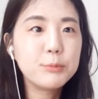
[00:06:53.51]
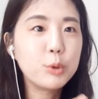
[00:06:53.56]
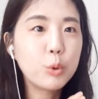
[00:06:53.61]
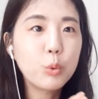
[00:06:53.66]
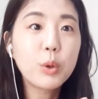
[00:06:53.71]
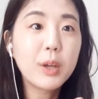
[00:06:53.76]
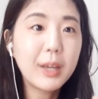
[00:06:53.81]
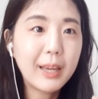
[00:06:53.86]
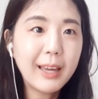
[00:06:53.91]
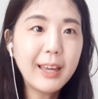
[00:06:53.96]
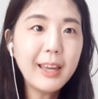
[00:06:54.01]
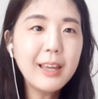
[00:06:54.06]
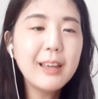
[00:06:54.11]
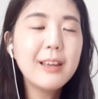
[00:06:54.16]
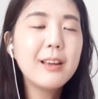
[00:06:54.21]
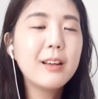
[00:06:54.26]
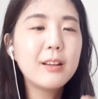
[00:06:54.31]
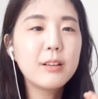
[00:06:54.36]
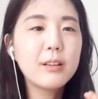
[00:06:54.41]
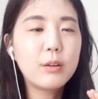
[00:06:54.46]
이렇게
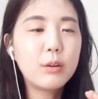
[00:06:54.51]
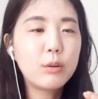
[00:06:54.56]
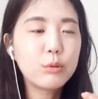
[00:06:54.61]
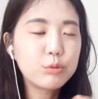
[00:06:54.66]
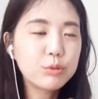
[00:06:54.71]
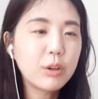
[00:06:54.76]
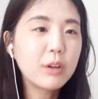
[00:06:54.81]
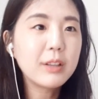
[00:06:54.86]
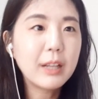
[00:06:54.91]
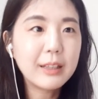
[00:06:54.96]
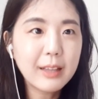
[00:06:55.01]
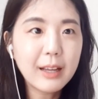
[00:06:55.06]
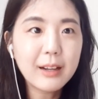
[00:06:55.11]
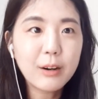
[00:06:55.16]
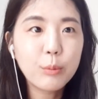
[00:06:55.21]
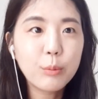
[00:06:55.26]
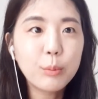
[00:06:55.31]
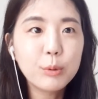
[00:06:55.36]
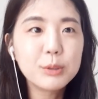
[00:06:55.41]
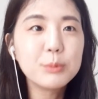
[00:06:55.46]
어, 구성이
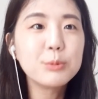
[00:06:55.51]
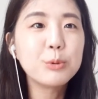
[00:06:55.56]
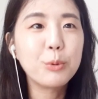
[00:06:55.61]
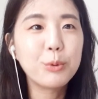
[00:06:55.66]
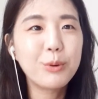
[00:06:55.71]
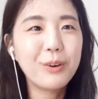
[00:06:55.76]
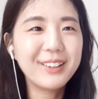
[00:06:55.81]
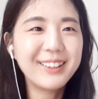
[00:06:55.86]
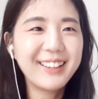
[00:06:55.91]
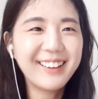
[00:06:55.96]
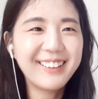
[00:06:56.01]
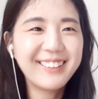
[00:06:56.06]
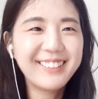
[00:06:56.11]
된다라고 보시면 좋을 것 같아요.